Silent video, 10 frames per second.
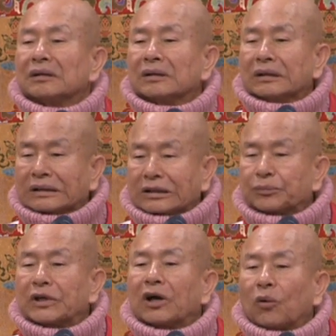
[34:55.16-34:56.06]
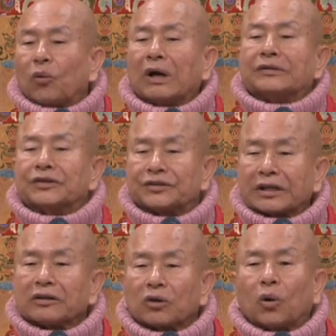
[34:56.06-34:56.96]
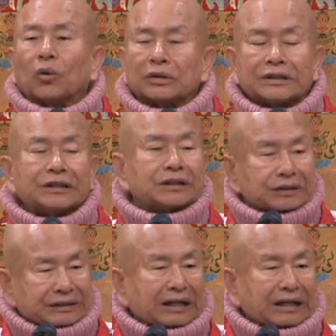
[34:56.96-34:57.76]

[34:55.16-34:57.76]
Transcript: 你不要换身、口、意的三